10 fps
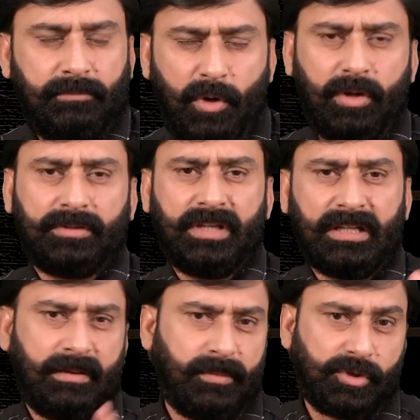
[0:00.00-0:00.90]
बहुत
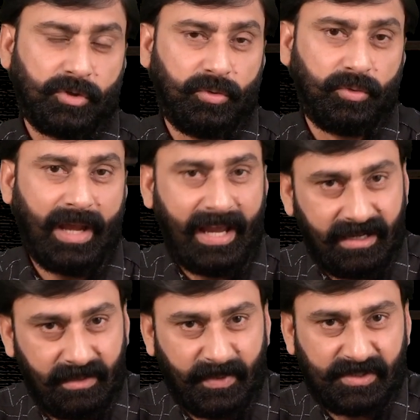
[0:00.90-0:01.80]
ज़्यादा मशहूर
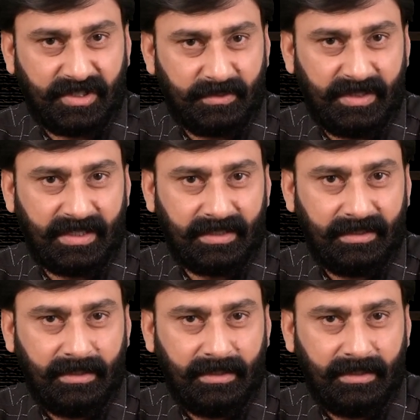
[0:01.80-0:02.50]
एंकर पर्सन भी हैं